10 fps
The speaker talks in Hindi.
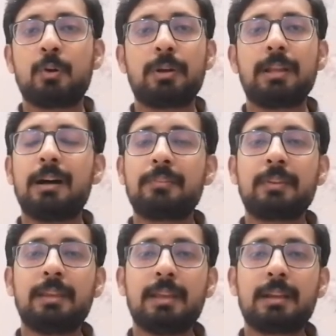और यहाँ
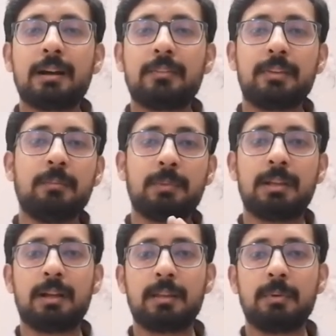से ये एक अजीम
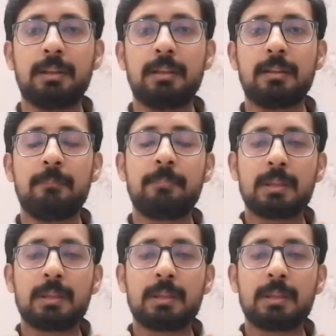खिलाड़ी बनेंगे